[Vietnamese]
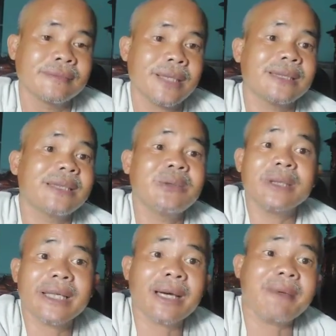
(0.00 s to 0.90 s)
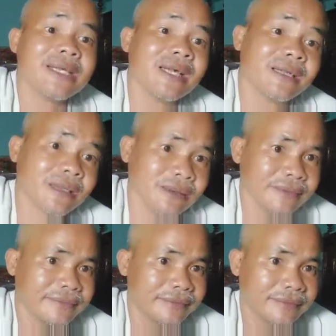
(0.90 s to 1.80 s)
anh kêu cái này abc này đó
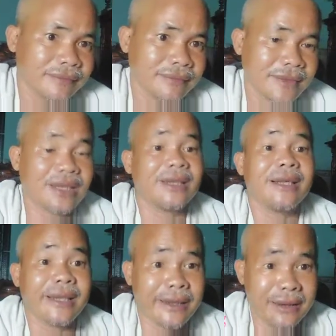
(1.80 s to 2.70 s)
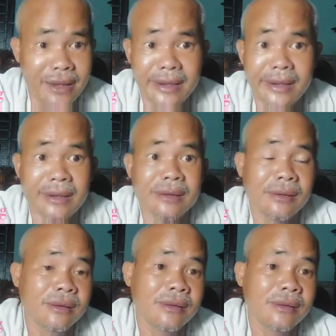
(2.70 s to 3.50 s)
rồi anh thấy cái cảnh liền à